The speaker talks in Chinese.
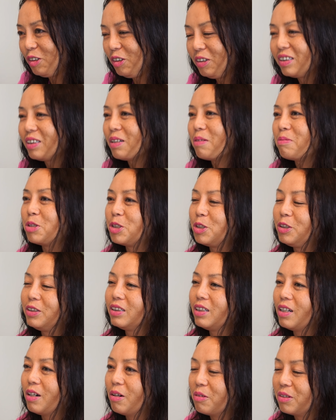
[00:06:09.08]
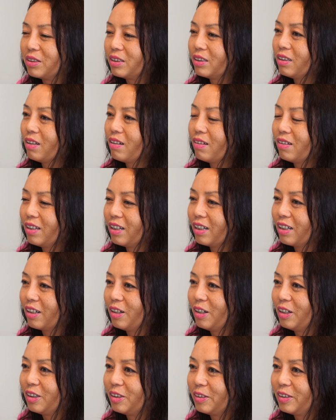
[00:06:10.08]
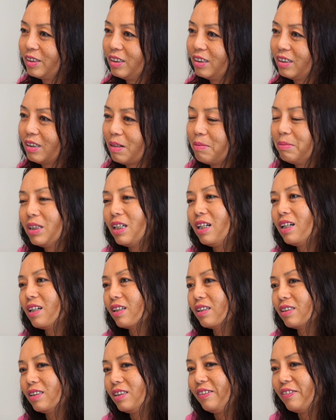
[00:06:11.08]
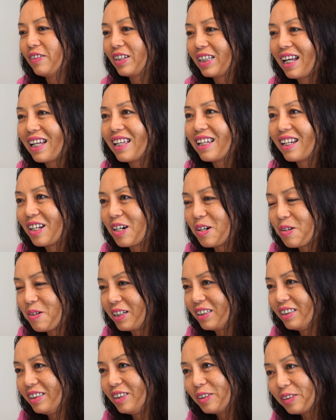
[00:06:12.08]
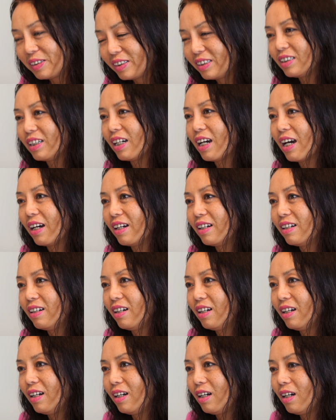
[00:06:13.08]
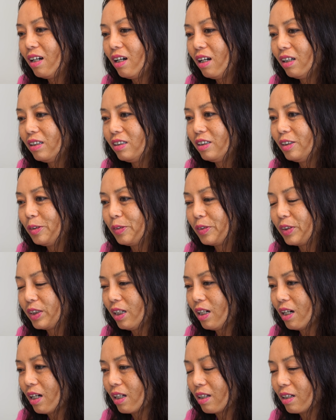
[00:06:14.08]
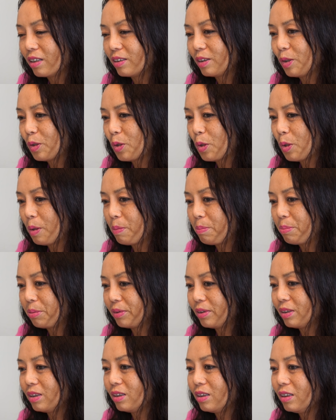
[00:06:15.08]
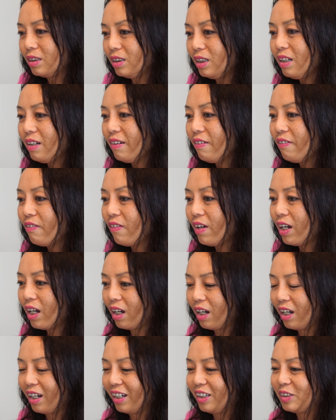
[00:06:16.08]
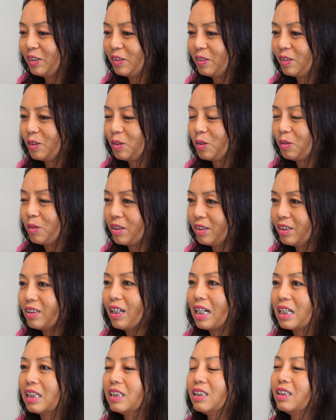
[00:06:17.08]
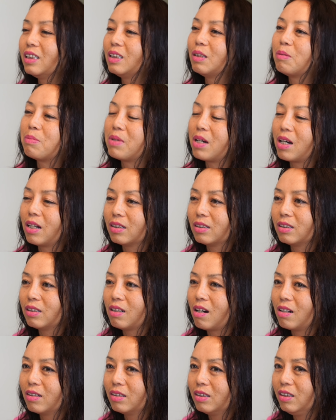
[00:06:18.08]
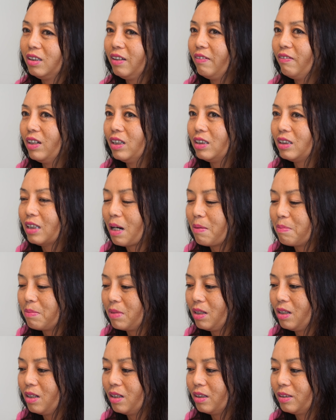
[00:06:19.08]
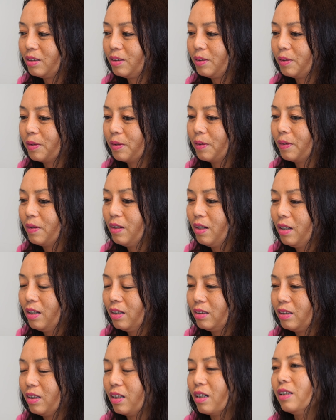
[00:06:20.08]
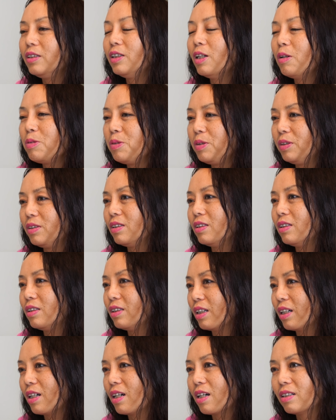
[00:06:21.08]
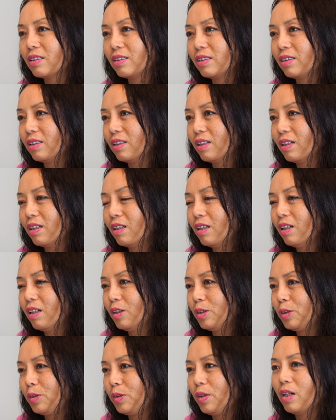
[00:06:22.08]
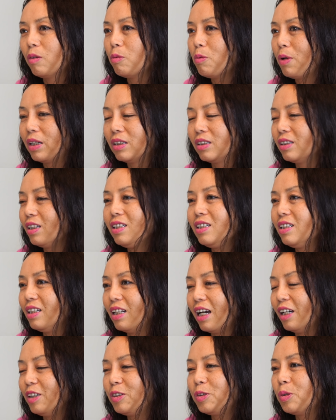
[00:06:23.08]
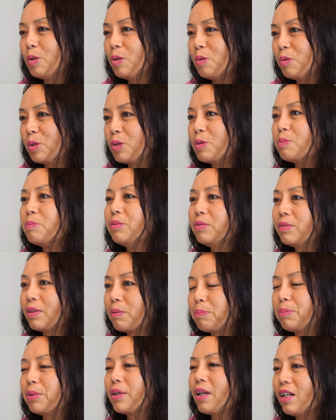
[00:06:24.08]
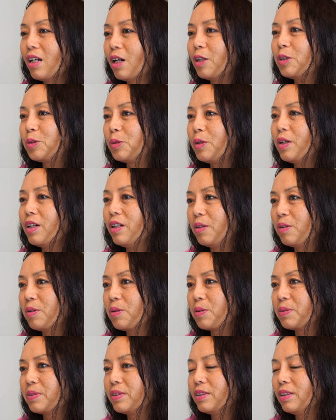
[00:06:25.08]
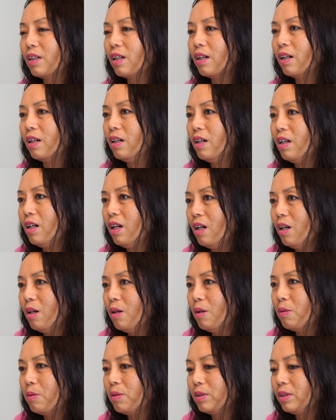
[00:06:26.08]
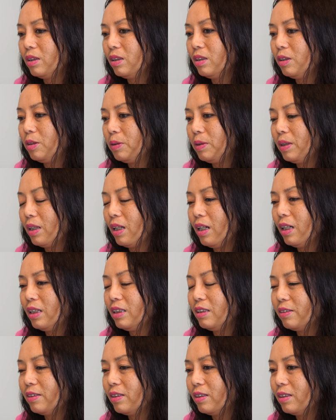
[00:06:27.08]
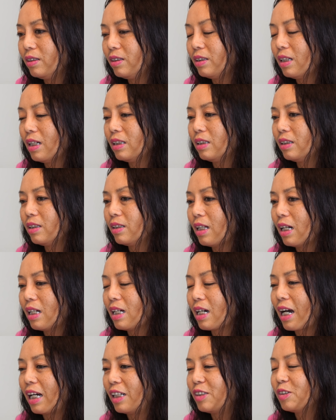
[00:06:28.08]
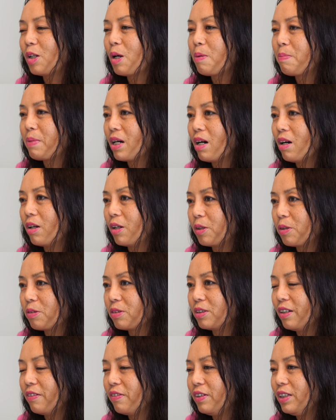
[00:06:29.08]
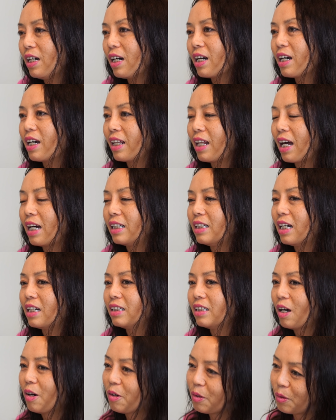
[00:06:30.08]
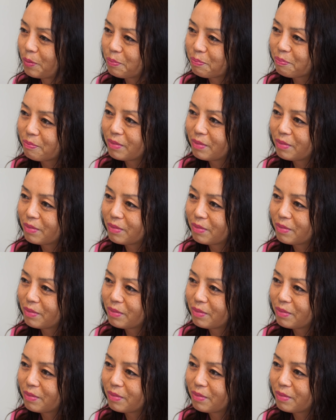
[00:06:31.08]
预测不预测？我知道那个就是咱们在那个地方待的那环境就是这样，这种这样的时候，不是因为就是说人是什么样子，而是因为咱们的时候整个教育是这个样子。所以往生里来说，我就不不太想说很多东西了。我只是觉得就是在大家感受到美好的东西，分享给大家，然后，